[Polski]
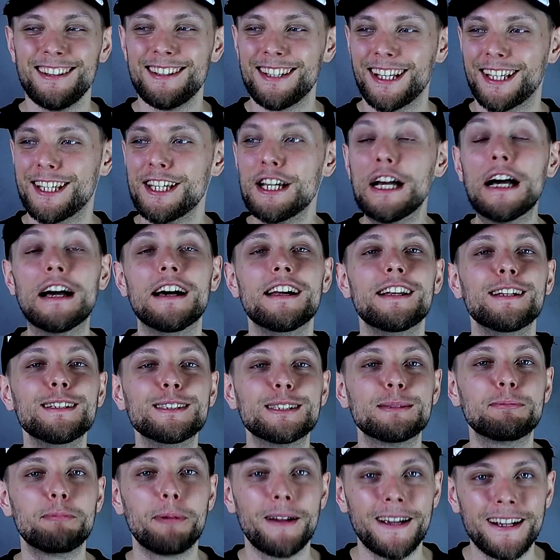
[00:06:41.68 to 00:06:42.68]
taki
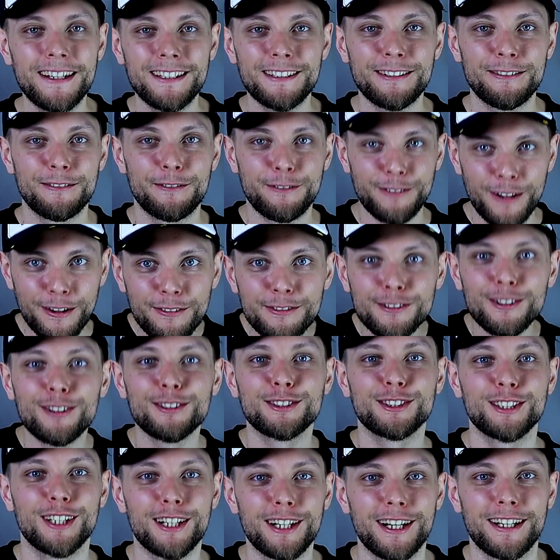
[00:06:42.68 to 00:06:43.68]
respekt
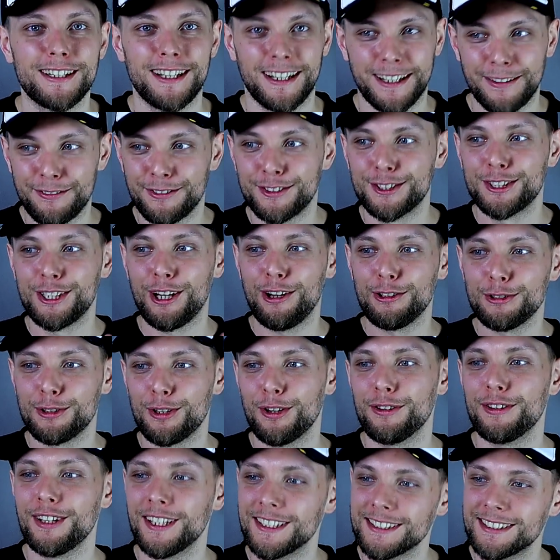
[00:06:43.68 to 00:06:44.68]
wewnątrz gry, taki w grze o
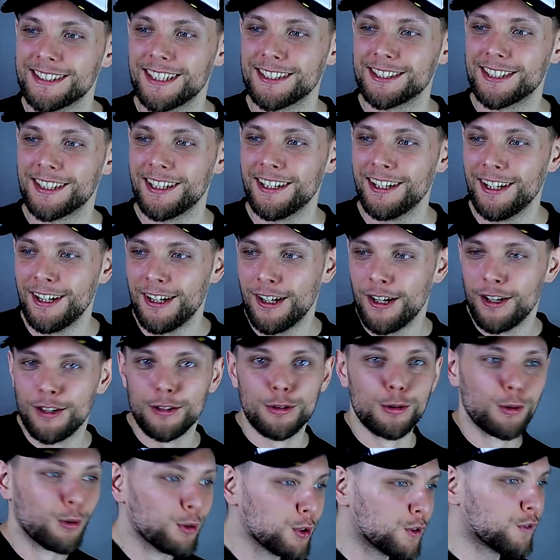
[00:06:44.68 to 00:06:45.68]
tron na zasadzie
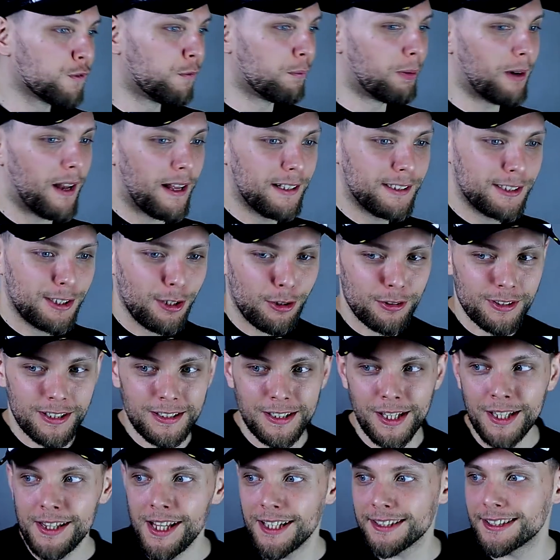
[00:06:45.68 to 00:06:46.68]
nóż w plecy od
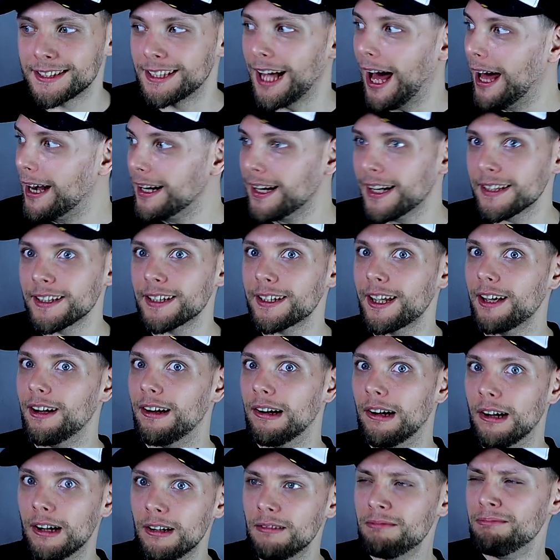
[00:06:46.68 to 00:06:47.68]
Neda Starka,
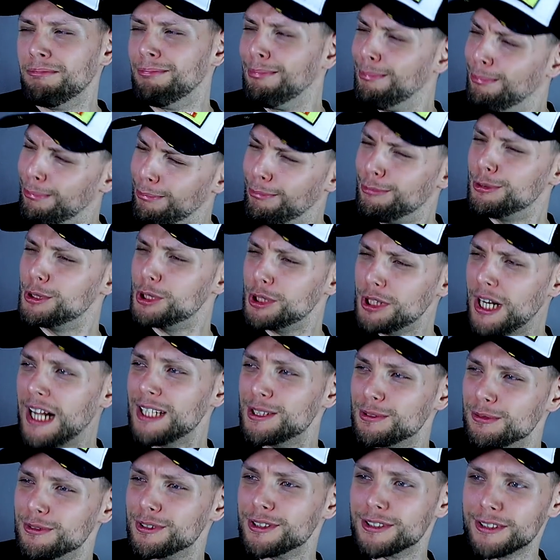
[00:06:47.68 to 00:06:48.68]
takie
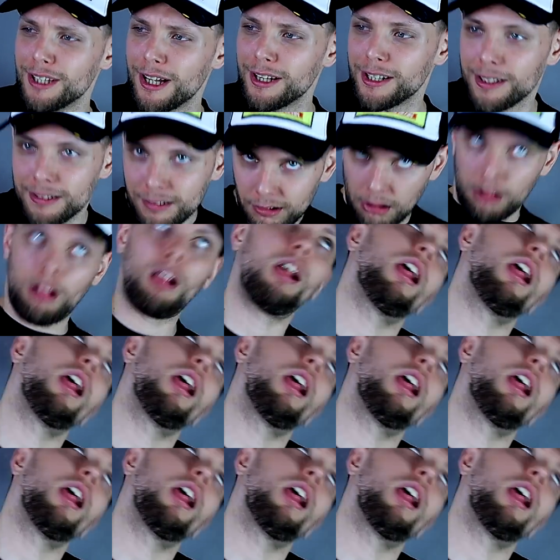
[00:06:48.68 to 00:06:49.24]
Szatun stary!